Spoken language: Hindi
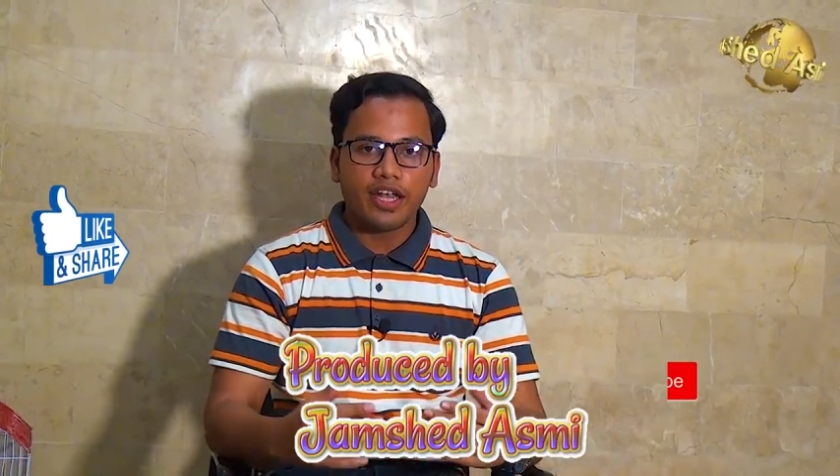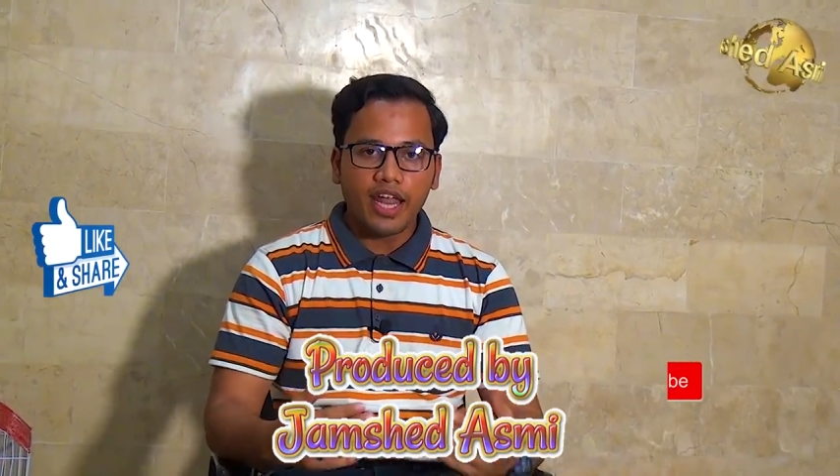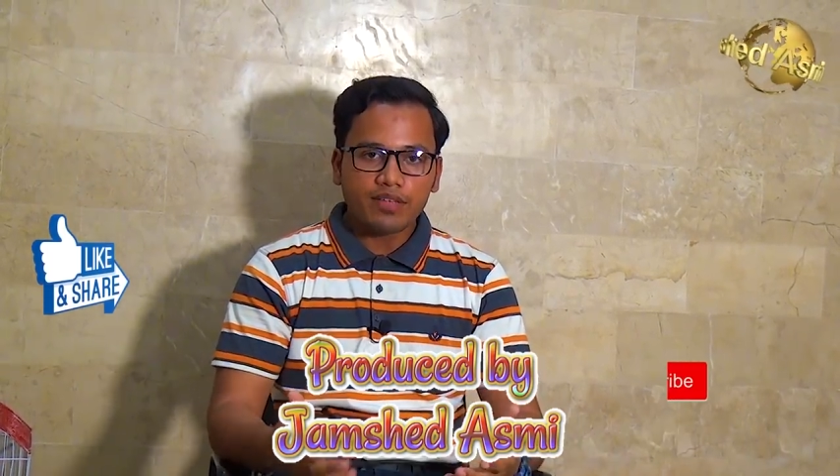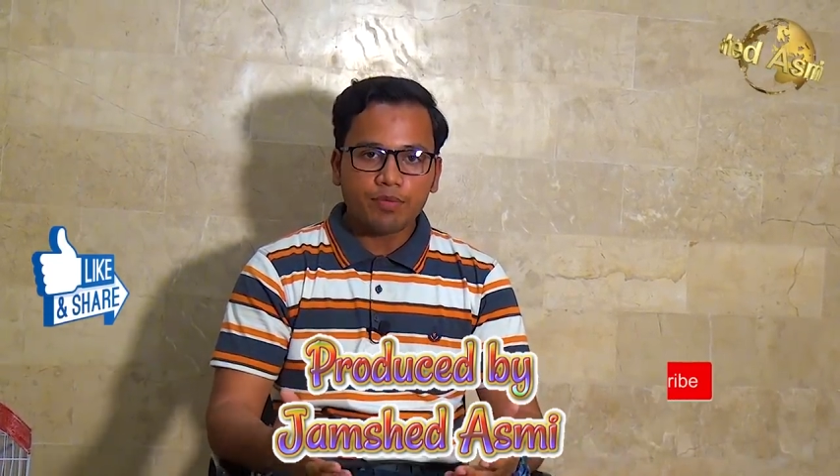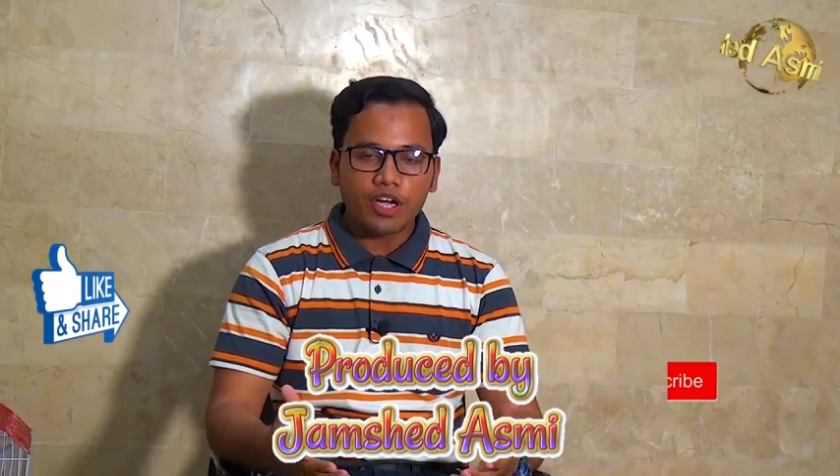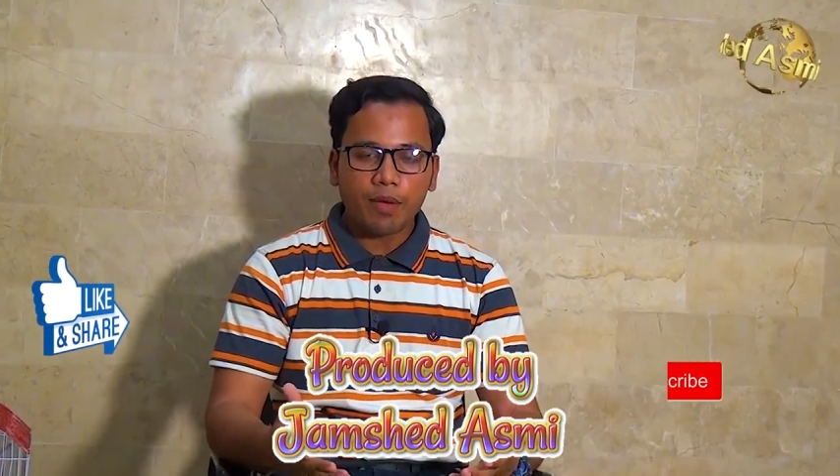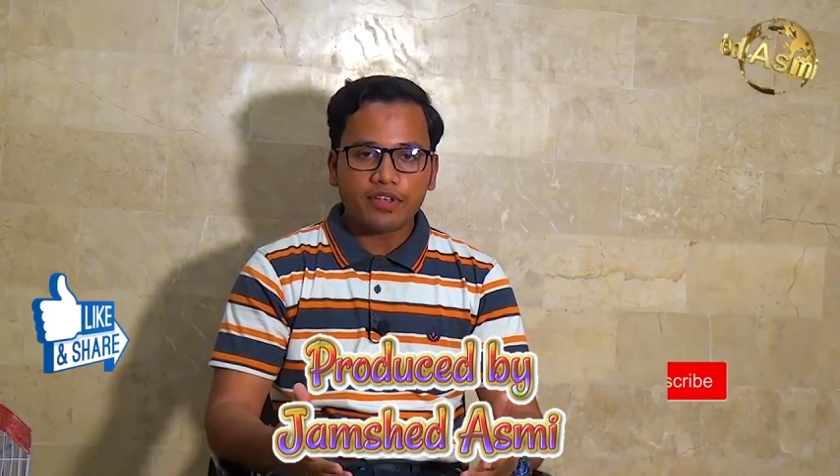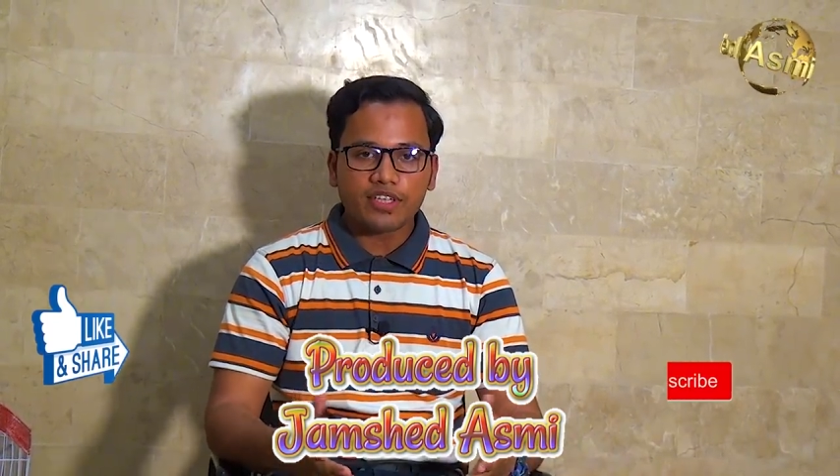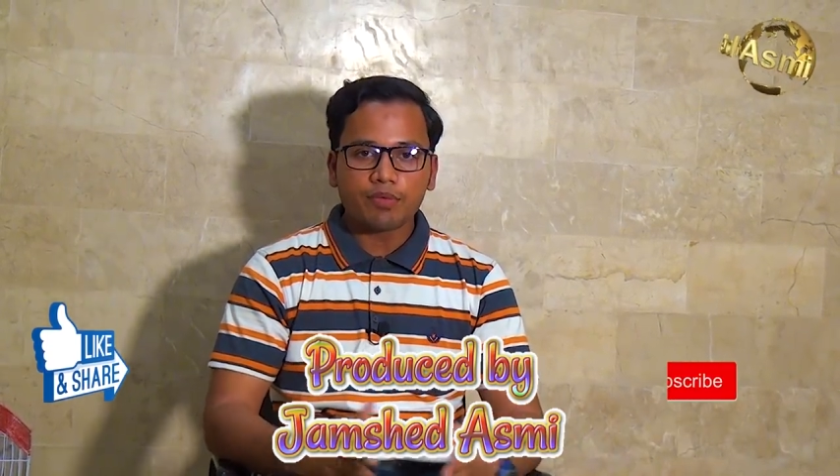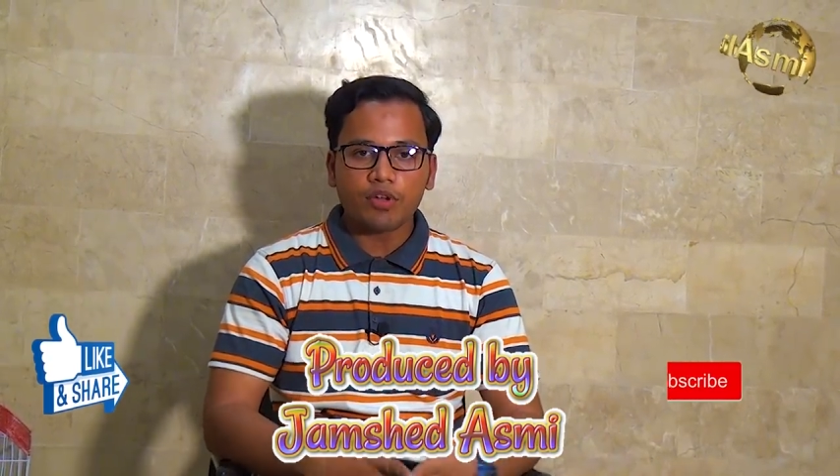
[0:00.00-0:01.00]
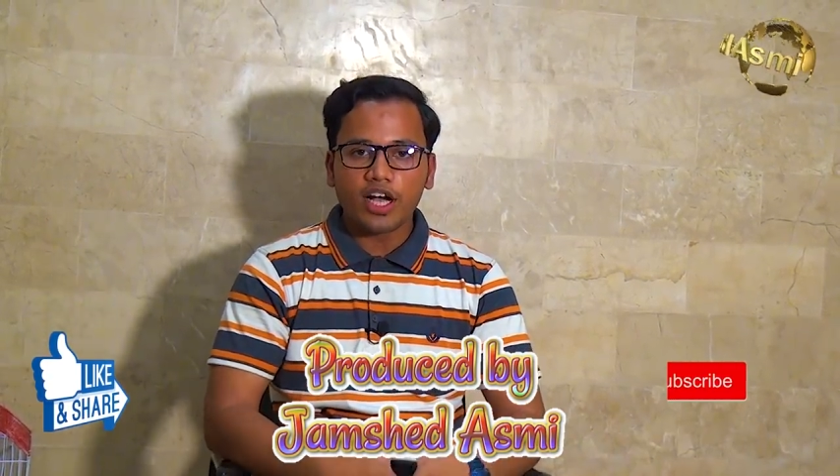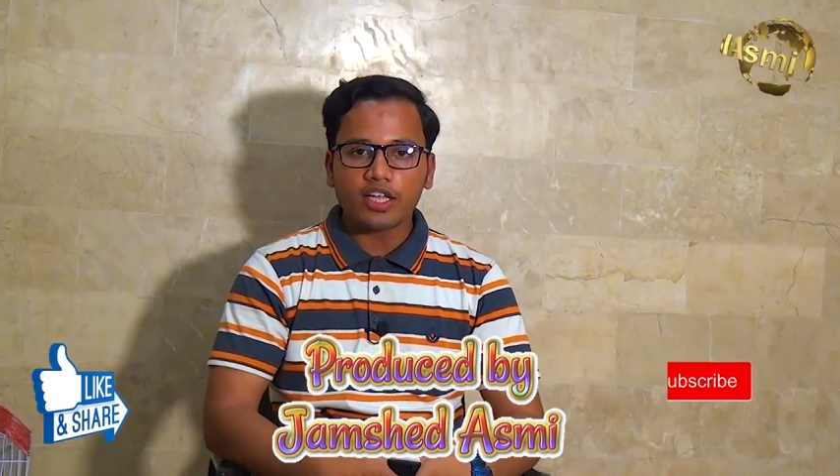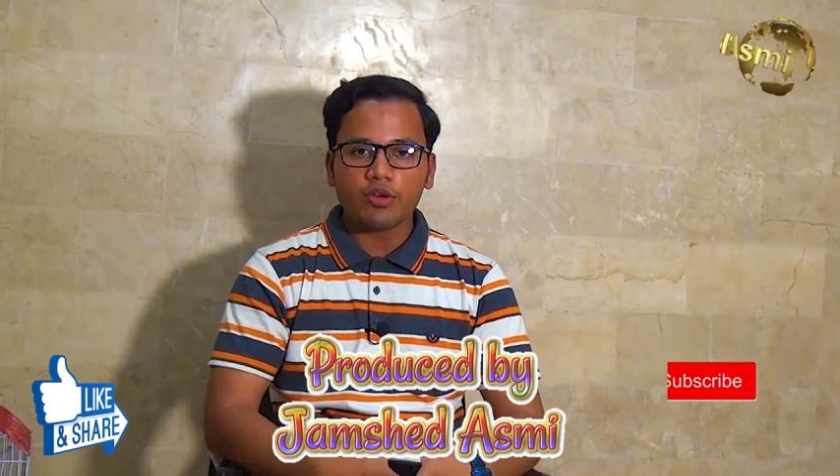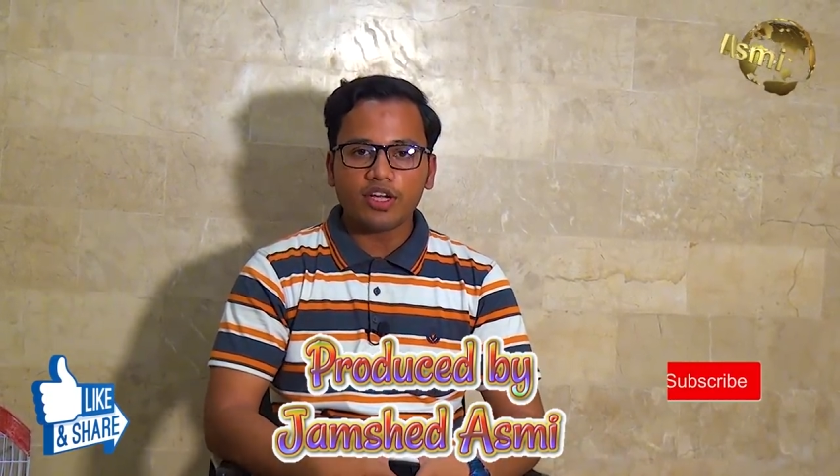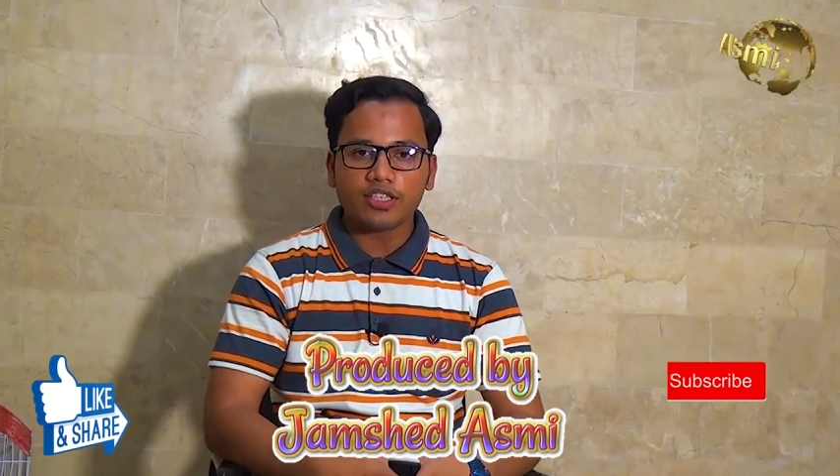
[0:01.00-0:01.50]
नेक्स्ट प्रोग्राम के साथ
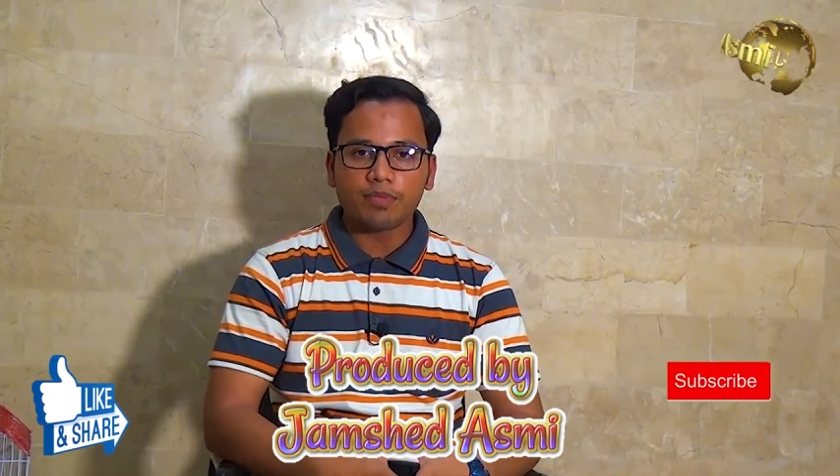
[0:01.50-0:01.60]
मुलाकात होगी